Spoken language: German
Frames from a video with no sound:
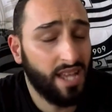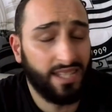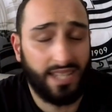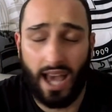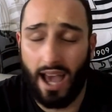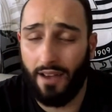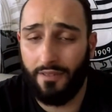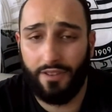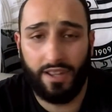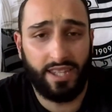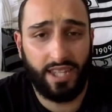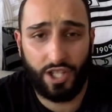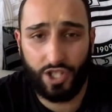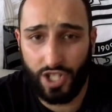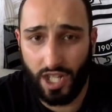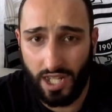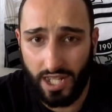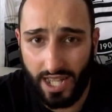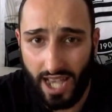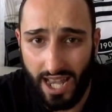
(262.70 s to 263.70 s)
darf an der
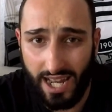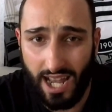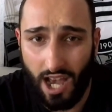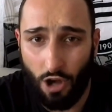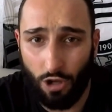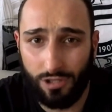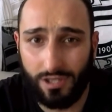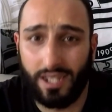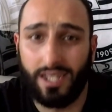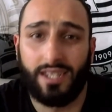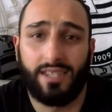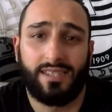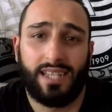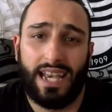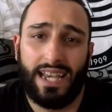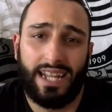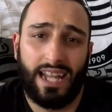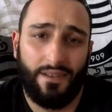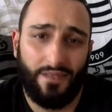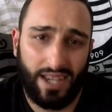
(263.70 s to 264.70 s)
Stelle keine Ausrede
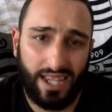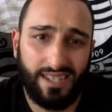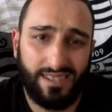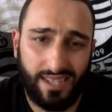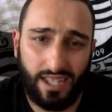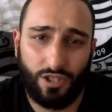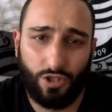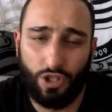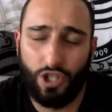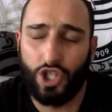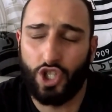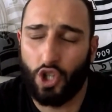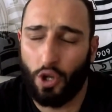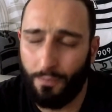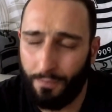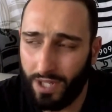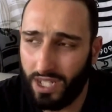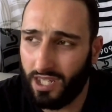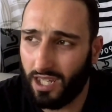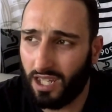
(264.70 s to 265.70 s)
sein, aber ist natürlich
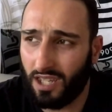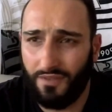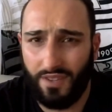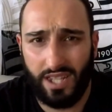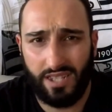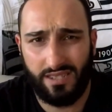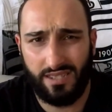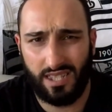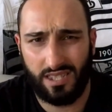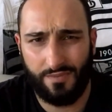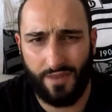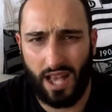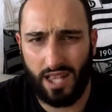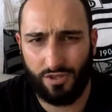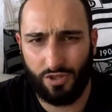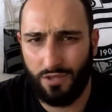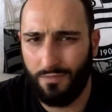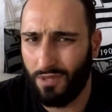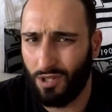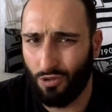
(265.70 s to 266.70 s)
schon bitter gewesen. Das war
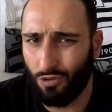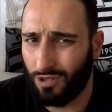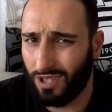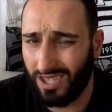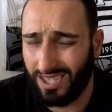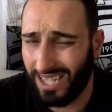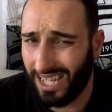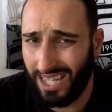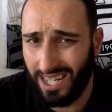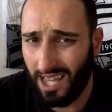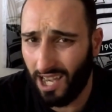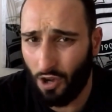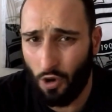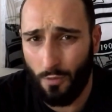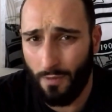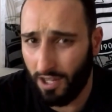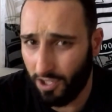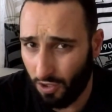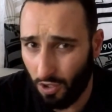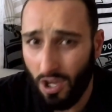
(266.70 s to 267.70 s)
so in Minute 10
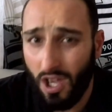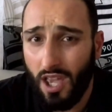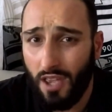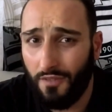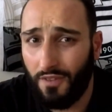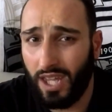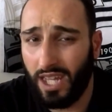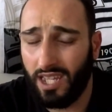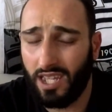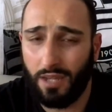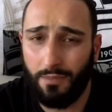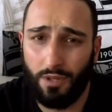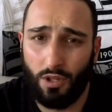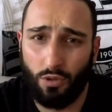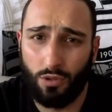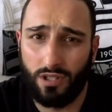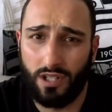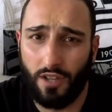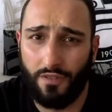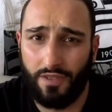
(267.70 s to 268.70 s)
herum, also wenige
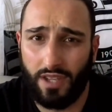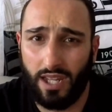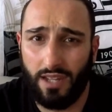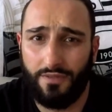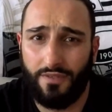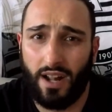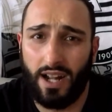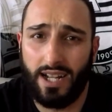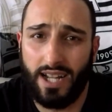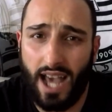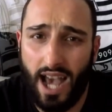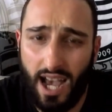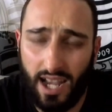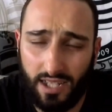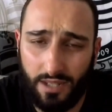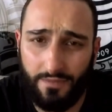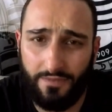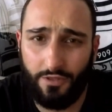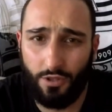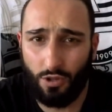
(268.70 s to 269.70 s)
Minuten auf jeden Fall nach
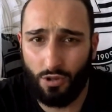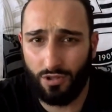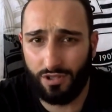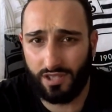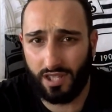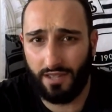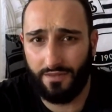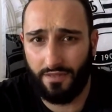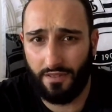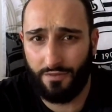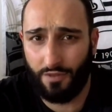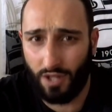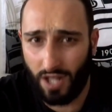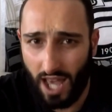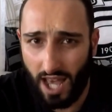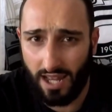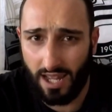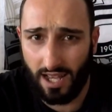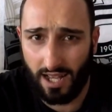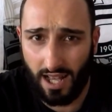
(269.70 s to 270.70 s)
dem Führungstreffer für
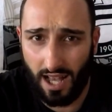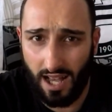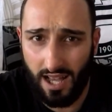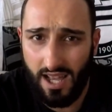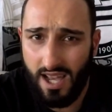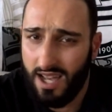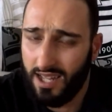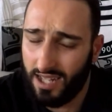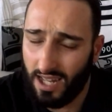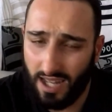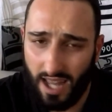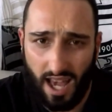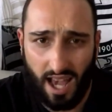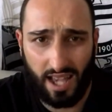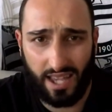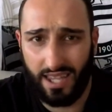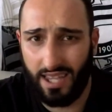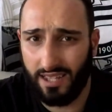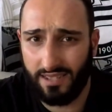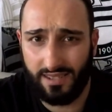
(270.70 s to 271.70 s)
Lanaka.
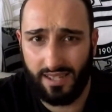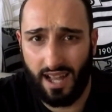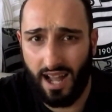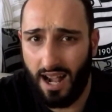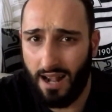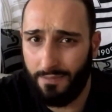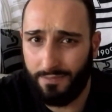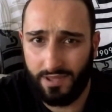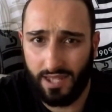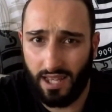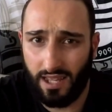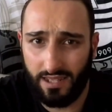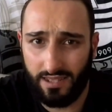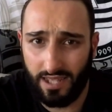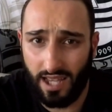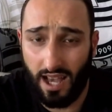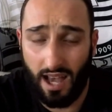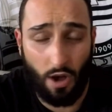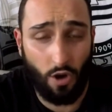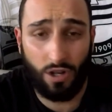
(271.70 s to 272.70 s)
Danach erste Halbzeit,
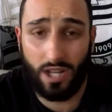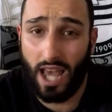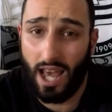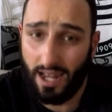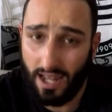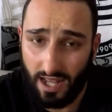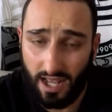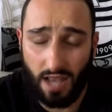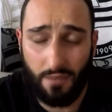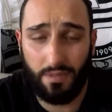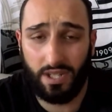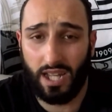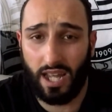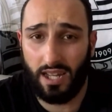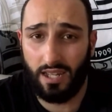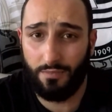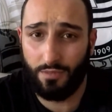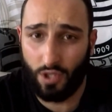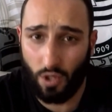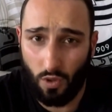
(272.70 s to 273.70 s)
ja auch Lanaka mit
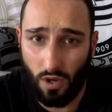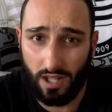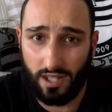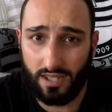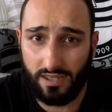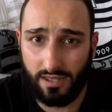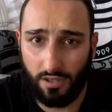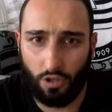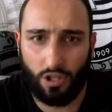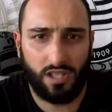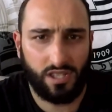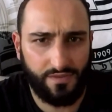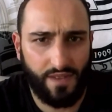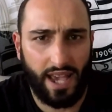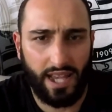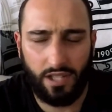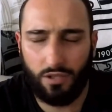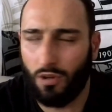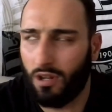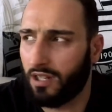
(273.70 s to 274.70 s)
einem Tor, das oder
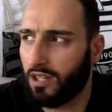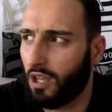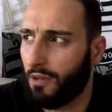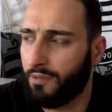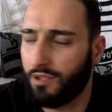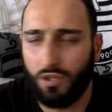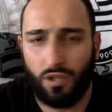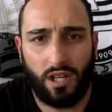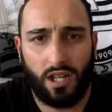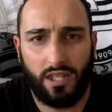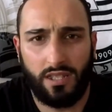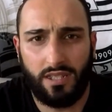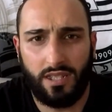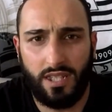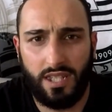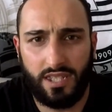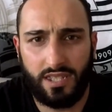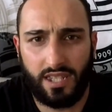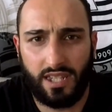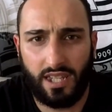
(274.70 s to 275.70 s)
zwei Toren, glaube ich sogar Portugal, die
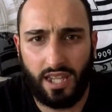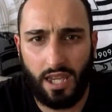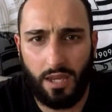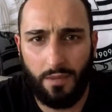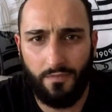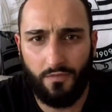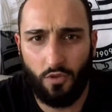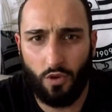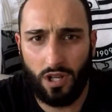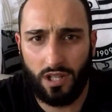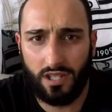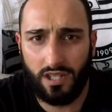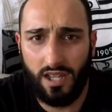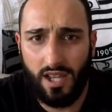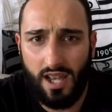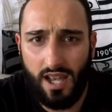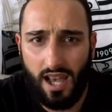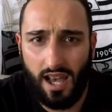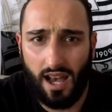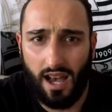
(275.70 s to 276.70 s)
nicht gegeben wurden.
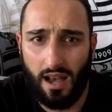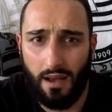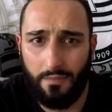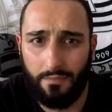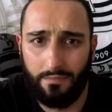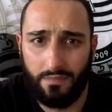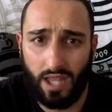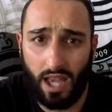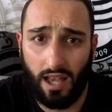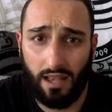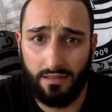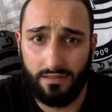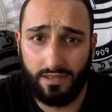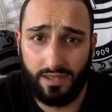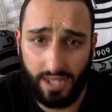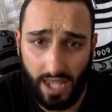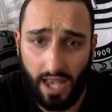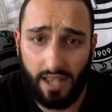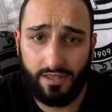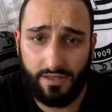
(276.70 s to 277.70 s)
Ähm, ja,
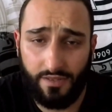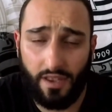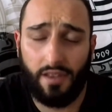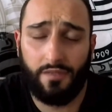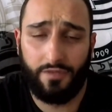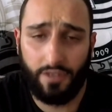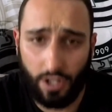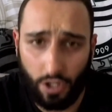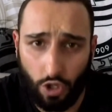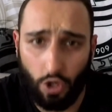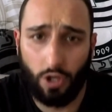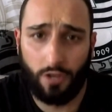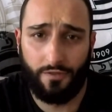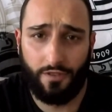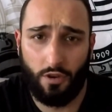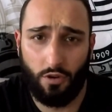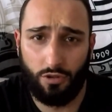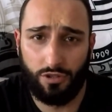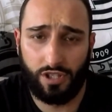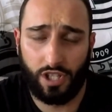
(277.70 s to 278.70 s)
sehr, sehr viel Glück
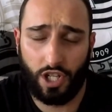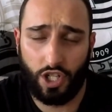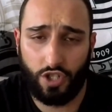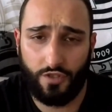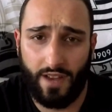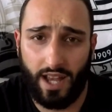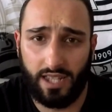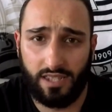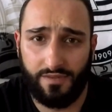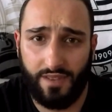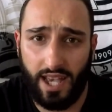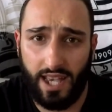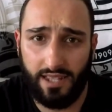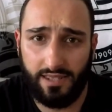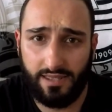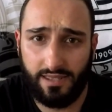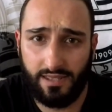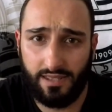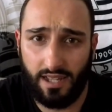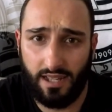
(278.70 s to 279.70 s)
für unsere
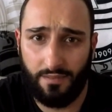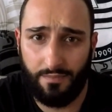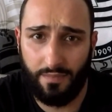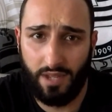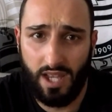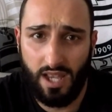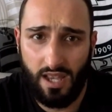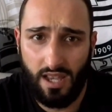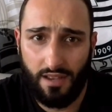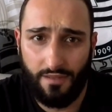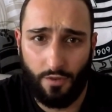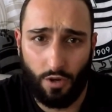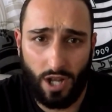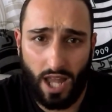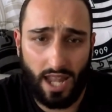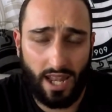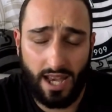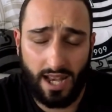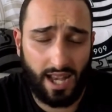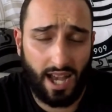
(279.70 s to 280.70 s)
Schwarz-Weißen, ähm, wo
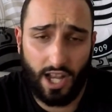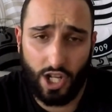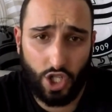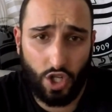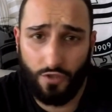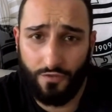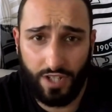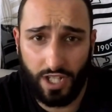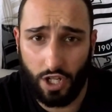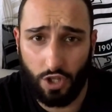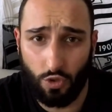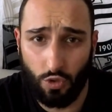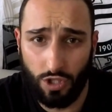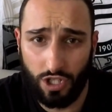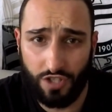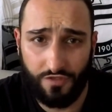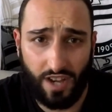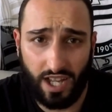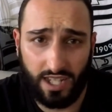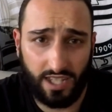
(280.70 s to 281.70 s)
Lanaka schon wieder
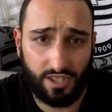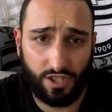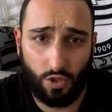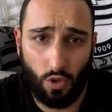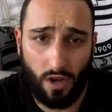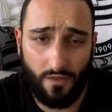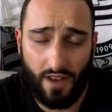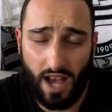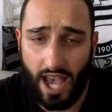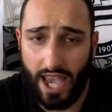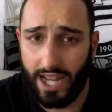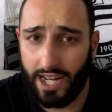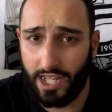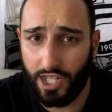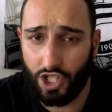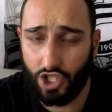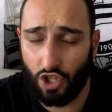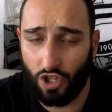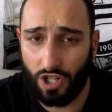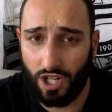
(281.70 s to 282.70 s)
durch war. Das Tor war
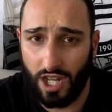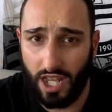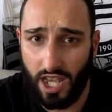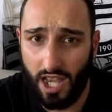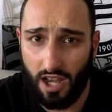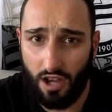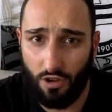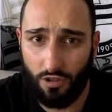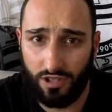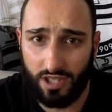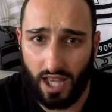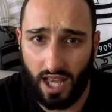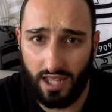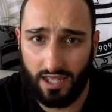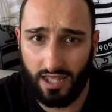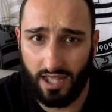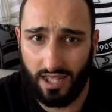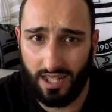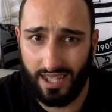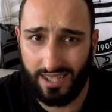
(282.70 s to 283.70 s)
eigentlich schon leer und
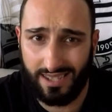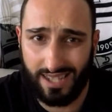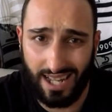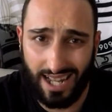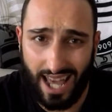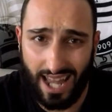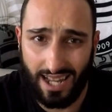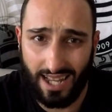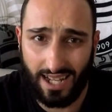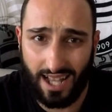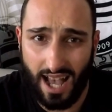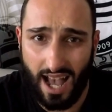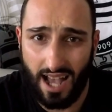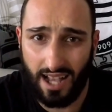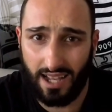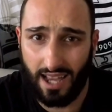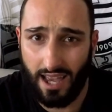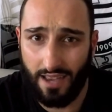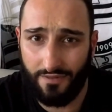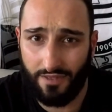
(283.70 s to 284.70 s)
dann äh, lässt der
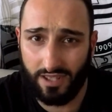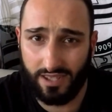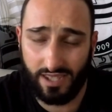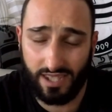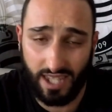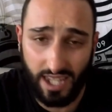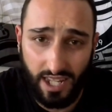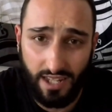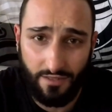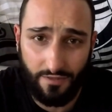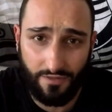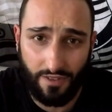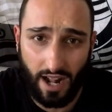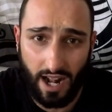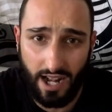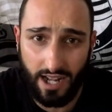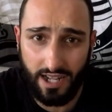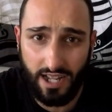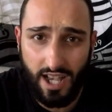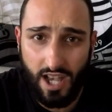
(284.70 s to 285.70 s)
Lanaka-Angreifer sich
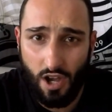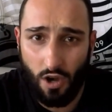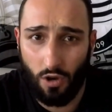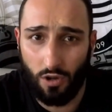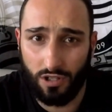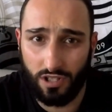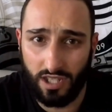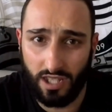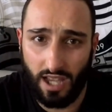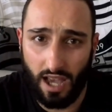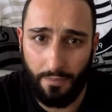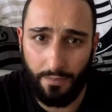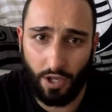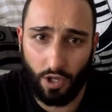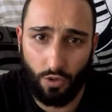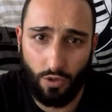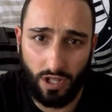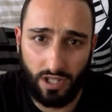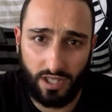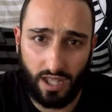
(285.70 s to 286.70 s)
hinfallen und äh,
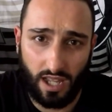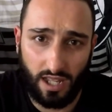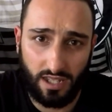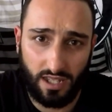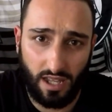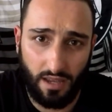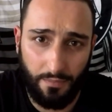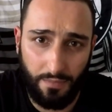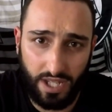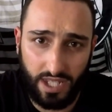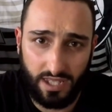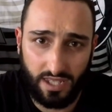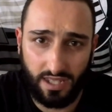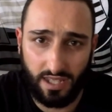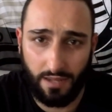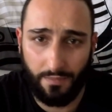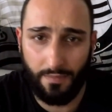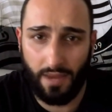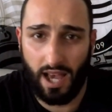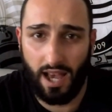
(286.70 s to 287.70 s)
berührt dann äh, mit
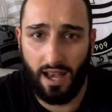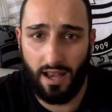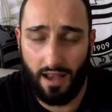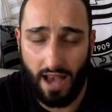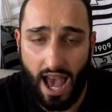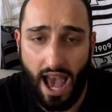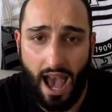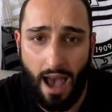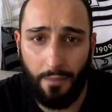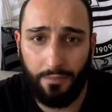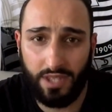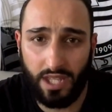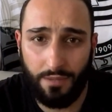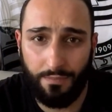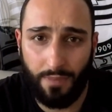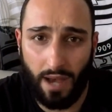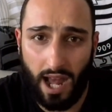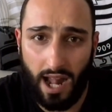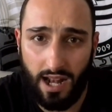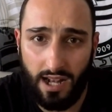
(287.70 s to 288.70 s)
dem äh, Arm
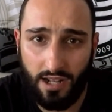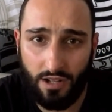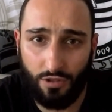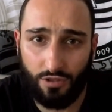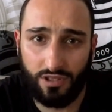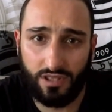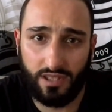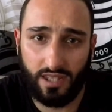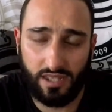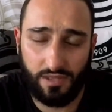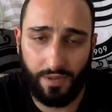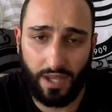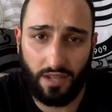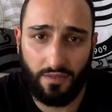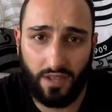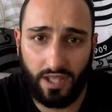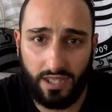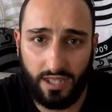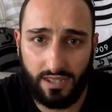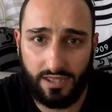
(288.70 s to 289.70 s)
den Ball und
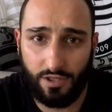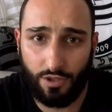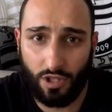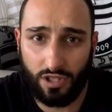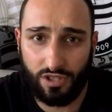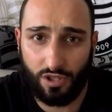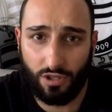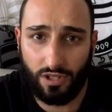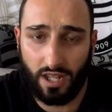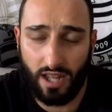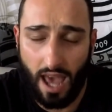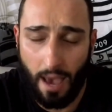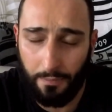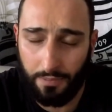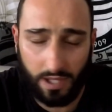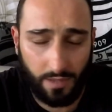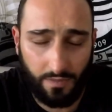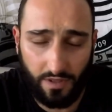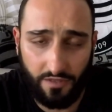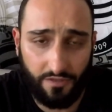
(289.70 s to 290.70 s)
deswegen wird die Situation dann
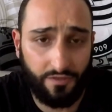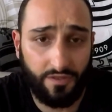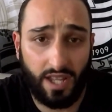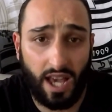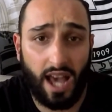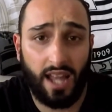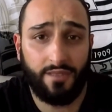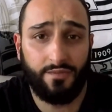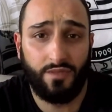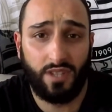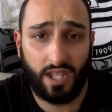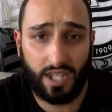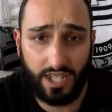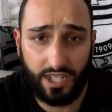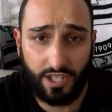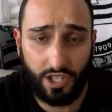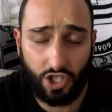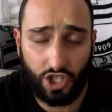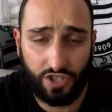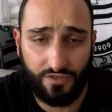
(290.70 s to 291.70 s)
abgepfiffen. Da hatten wir
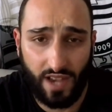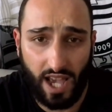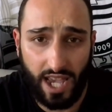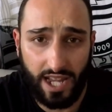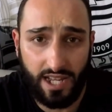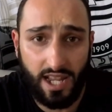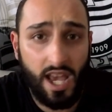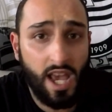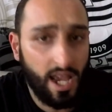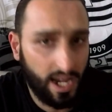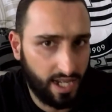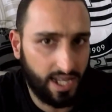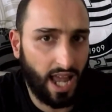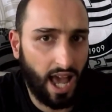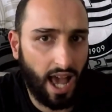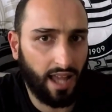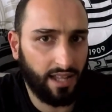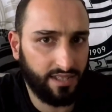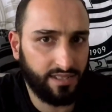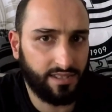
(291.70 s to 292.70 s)
richtig Schwein.
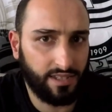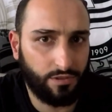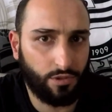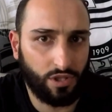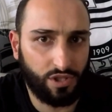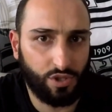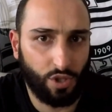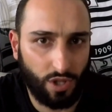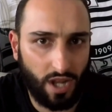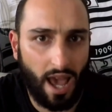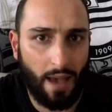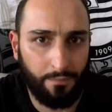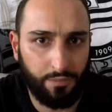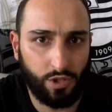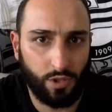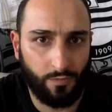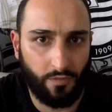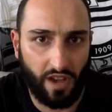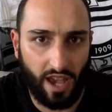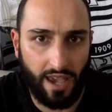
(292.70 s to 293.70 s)
Klar, die Situation
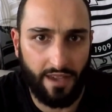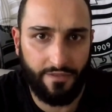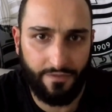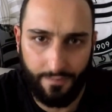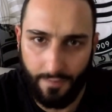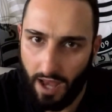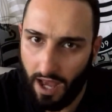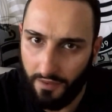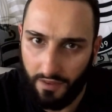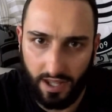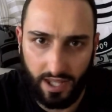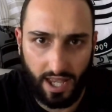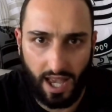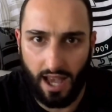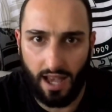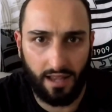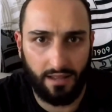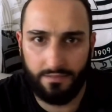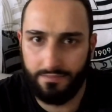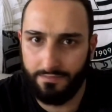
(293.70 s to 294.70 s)
abzupfeifen, aber
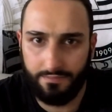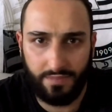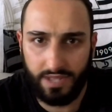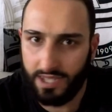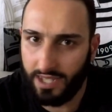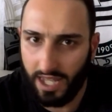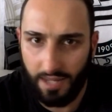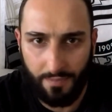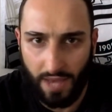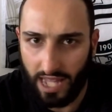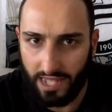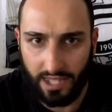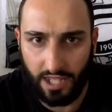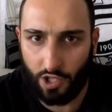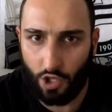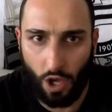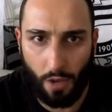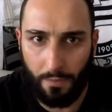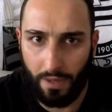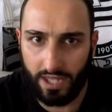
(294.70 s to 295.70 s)
ja, mit jedem
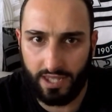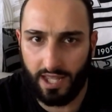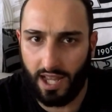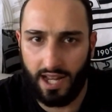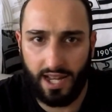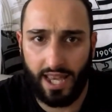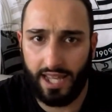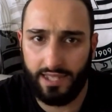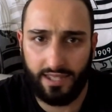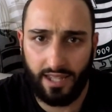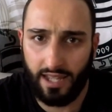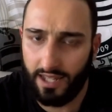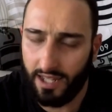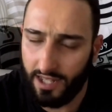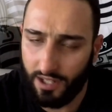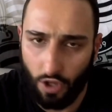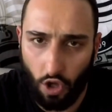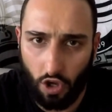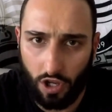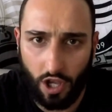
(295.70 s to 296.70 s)
anderen Körperteil hätte er
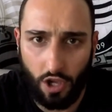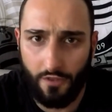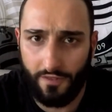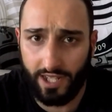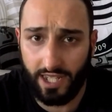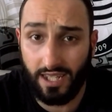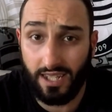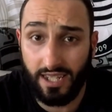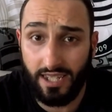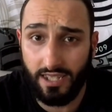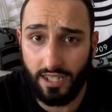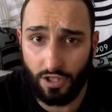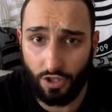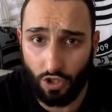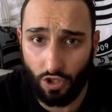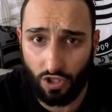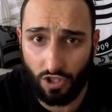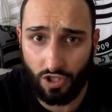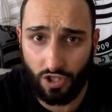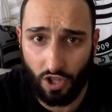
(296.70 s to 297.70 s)
den locker über die Linie
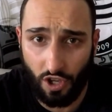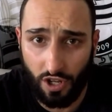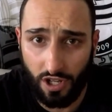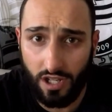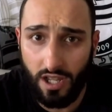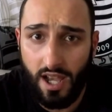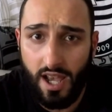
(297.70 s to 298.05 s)
drücken können.